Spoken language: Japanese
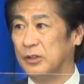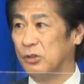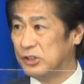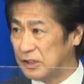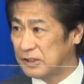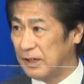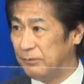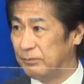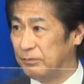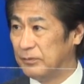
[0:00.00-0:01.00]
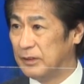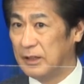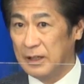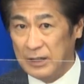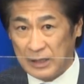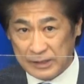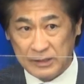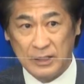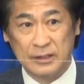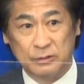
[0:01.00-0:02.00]
よろしいですかは
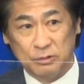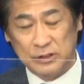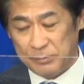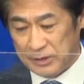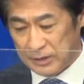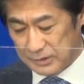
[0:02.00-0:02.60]
いありがとうございます